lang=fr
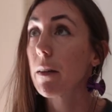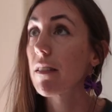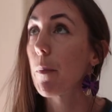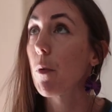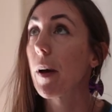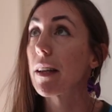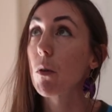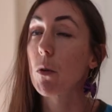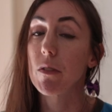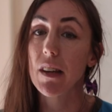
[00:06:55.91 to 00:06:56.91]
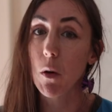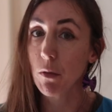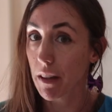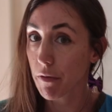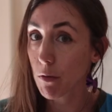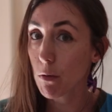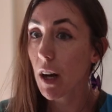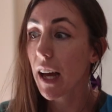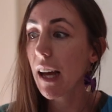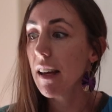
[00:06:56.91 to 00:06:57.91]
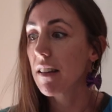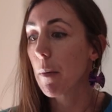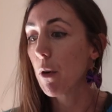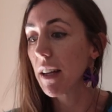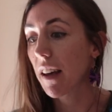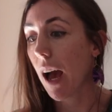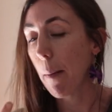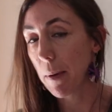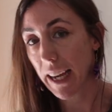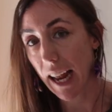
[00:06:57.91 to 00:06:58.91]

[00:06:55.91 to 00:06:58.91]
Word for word: Ça peut être des rendez-vous, ça peut être appeler